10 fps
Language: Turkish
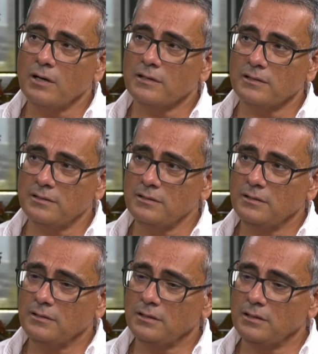bankaların
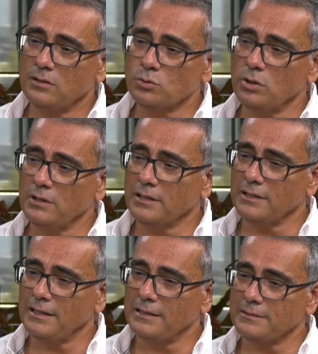e, şu ana
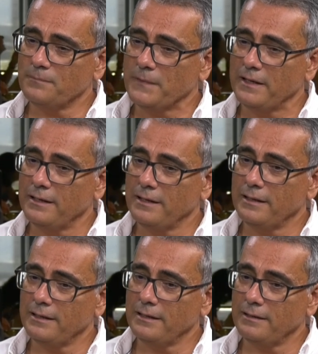kadar
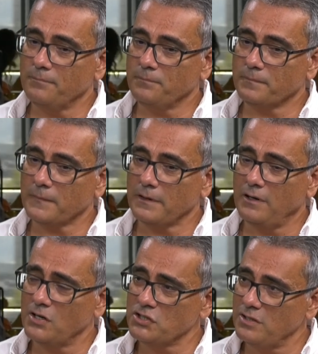
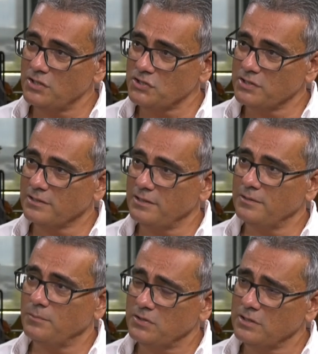
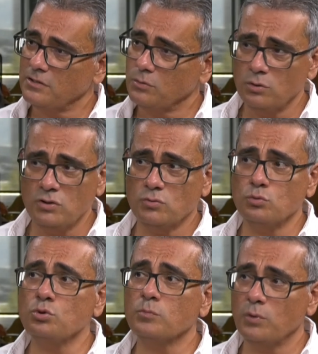karşılaştıkları batık kredidan hiç
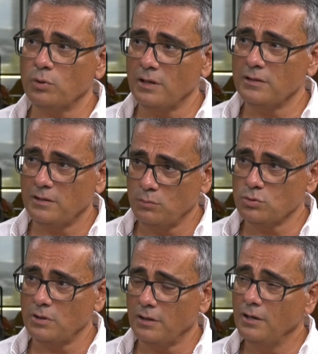düşük bir oran değil.
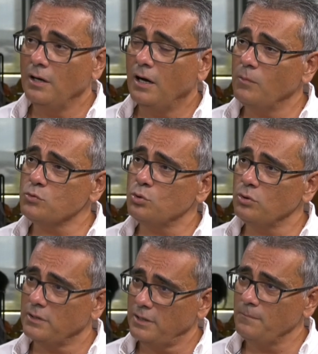Yüzde alt. Ama
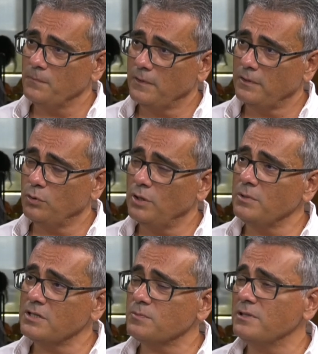çoğuna da e,
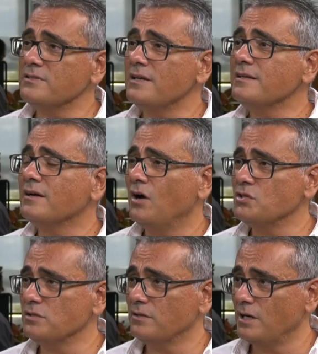önemli kısmında zaten
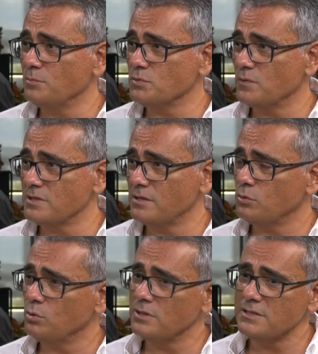karşılık ayrılmış
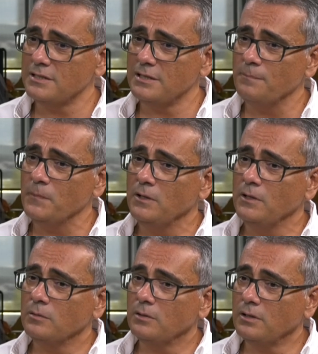vaziyette. Dolayısıyla
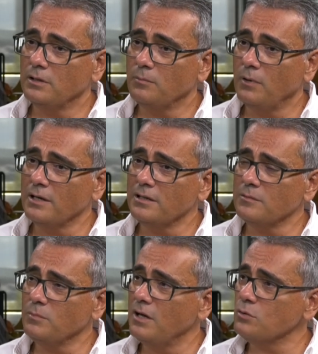e,
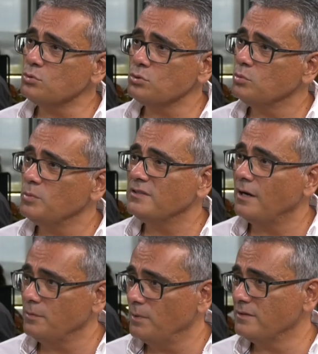bankaların bilançosunda bu bir
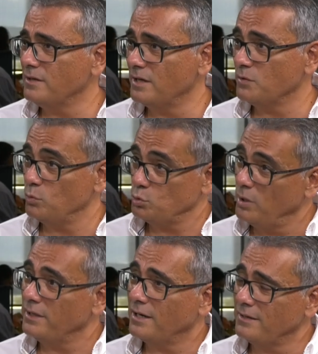tahribat yaratmıyor. Şu
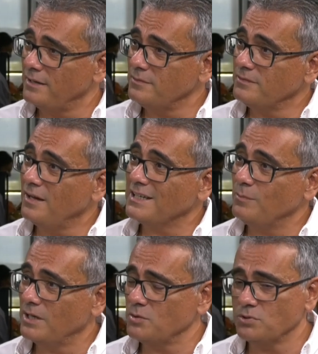ana kadar
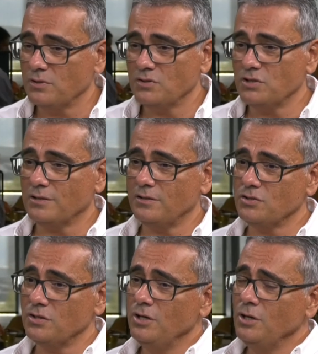takibe geçmiş alacakları
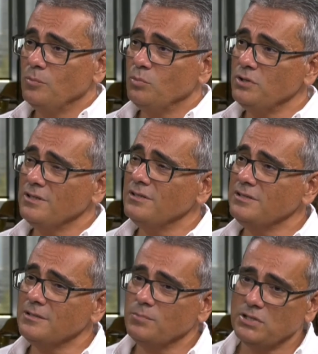için. Burada
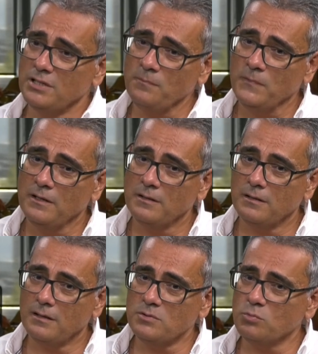kritik bir şey.
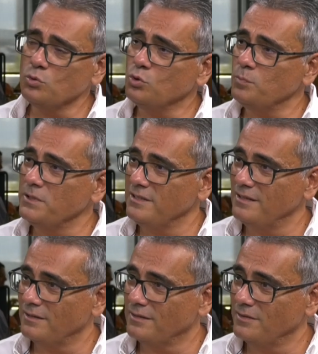E, biz bunu grup 2
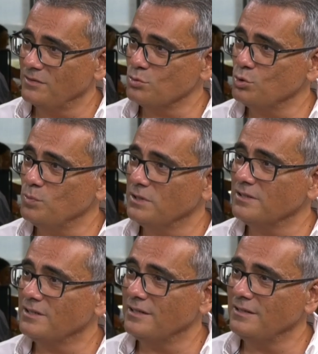diye adlandırırız. Grup 2
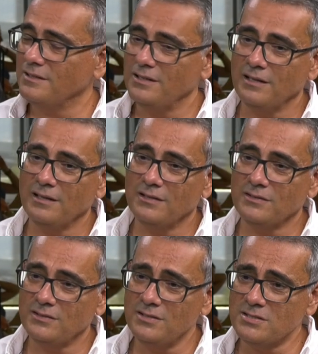kredileri diye
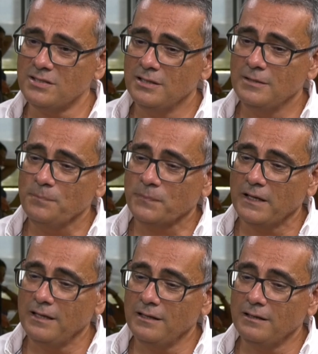adlandırırız. Evet grup 2.
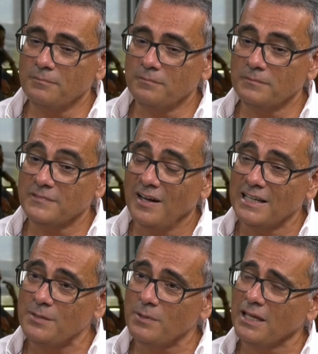E,
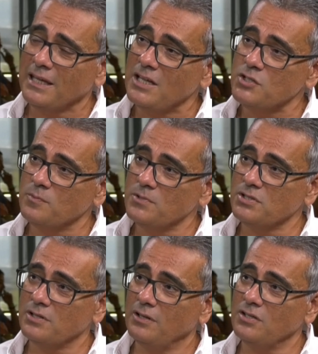takibi
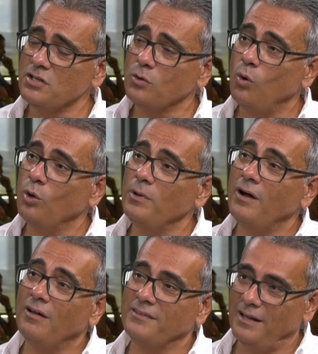geçmiş alacak
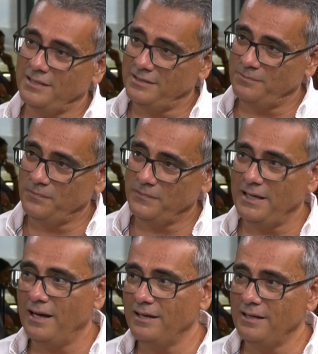olmaya aday.
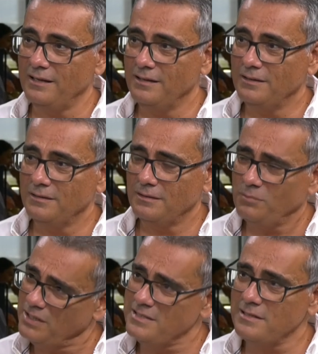Yani e,
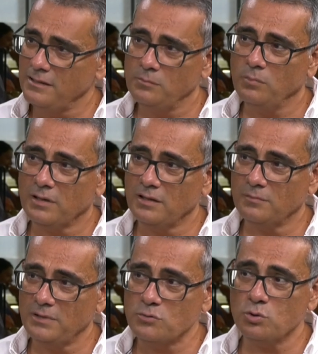bir izleyelim
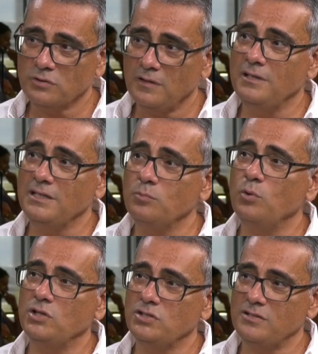bakalım ya çok da iyi
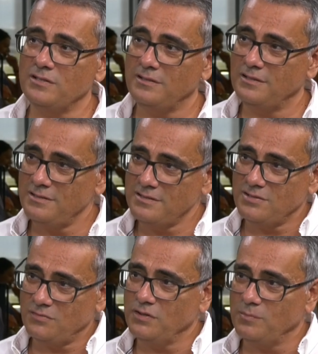gitmiyor işleri dediğiniz yani
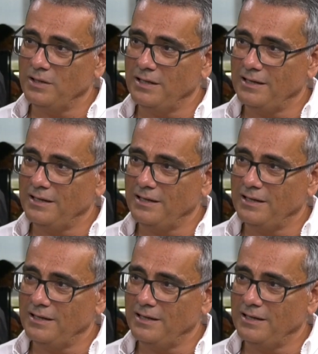batığa firmalar.